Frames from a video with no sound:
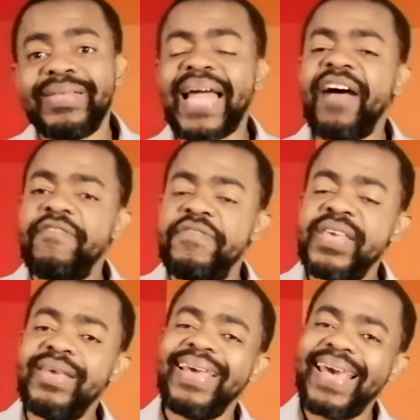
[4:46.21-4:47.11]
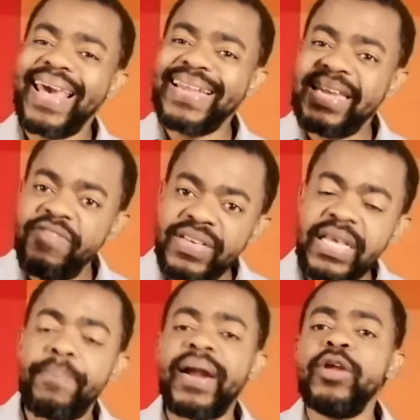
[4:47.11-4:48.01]
Ta vie est
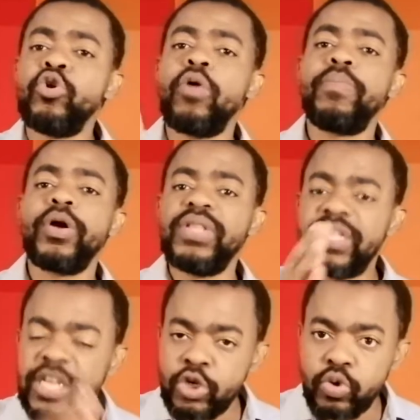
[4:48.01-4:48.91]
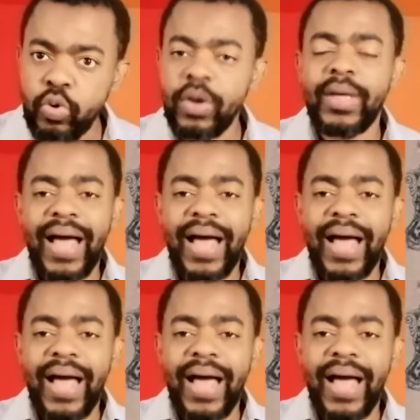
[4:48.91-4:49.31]
divisée par le nombre de tes jours.